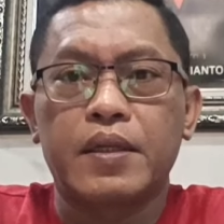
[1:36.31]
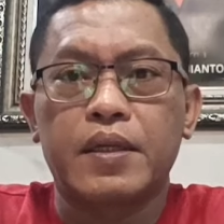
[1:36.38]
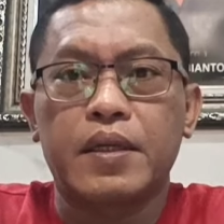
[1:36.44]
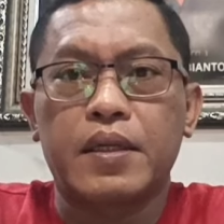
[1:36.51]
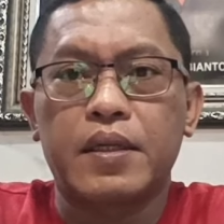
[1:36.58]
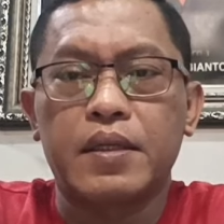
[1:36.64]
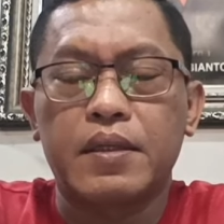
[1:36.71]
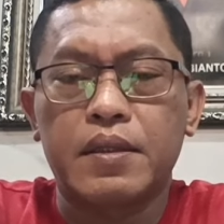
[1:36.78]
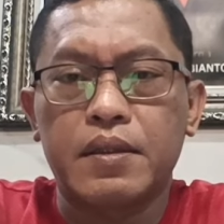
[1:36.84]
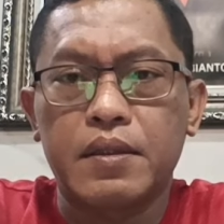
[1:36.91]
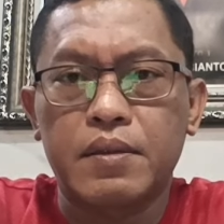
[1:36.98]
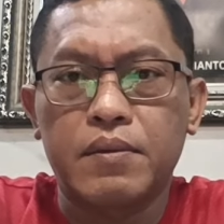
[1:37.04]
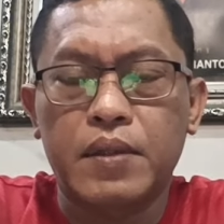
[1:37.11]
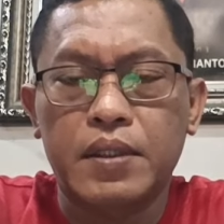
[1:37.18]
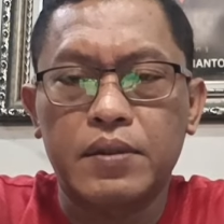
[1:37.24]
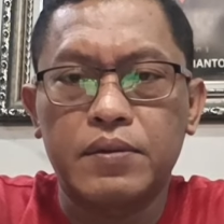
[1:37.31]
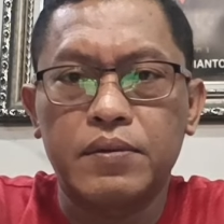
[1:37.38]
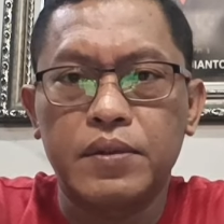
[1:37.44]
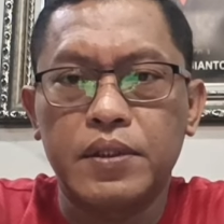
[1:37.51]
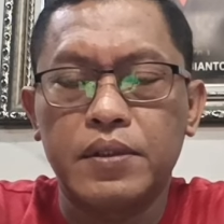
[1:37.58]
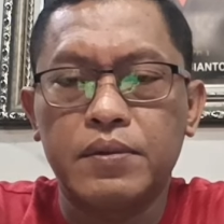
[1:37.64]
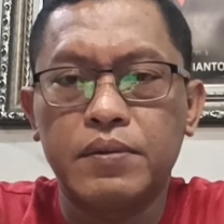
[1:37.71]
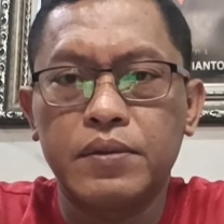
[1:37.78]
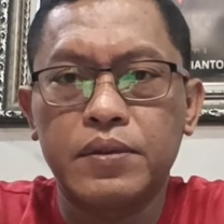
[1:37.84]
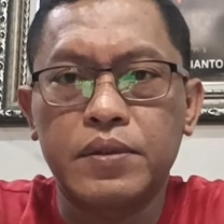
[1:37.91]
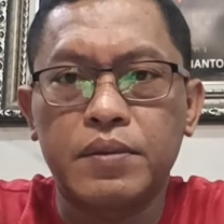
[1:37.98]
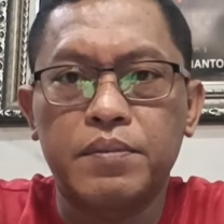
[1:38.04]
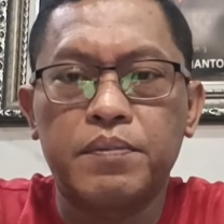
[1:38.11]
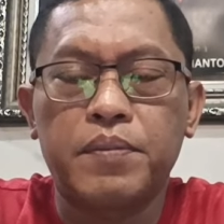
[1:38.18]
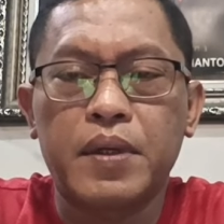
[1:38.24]
Dan waktu itu
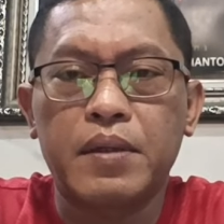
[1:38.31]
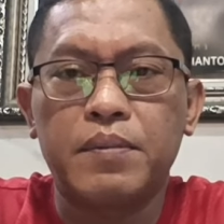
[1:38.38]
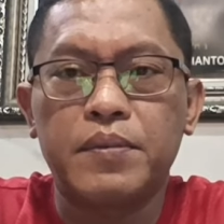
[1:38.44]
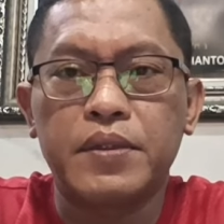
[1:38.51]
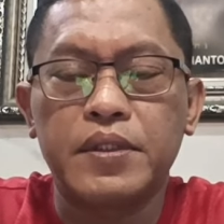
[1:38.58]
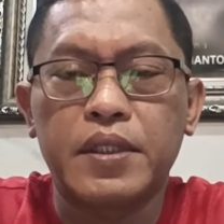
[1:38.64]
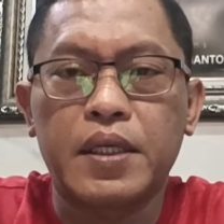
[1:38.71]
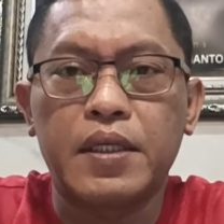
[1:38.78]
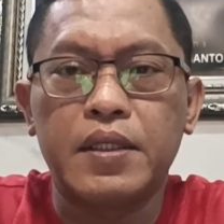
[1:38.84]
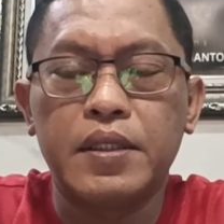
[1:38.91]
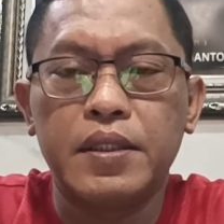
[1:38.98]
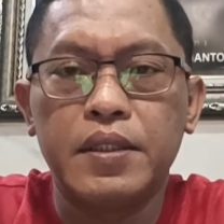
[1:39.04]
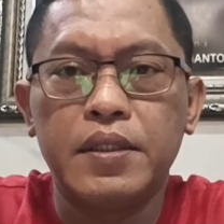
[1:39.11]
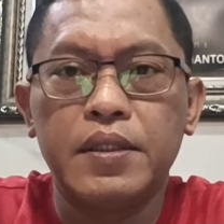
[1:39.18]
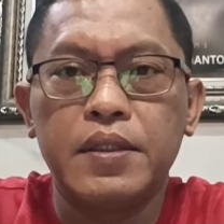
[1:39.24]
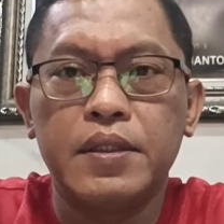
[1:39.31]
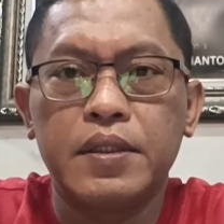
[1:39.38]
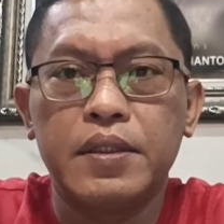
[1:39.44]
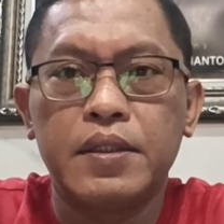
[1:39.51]
sempat menjadi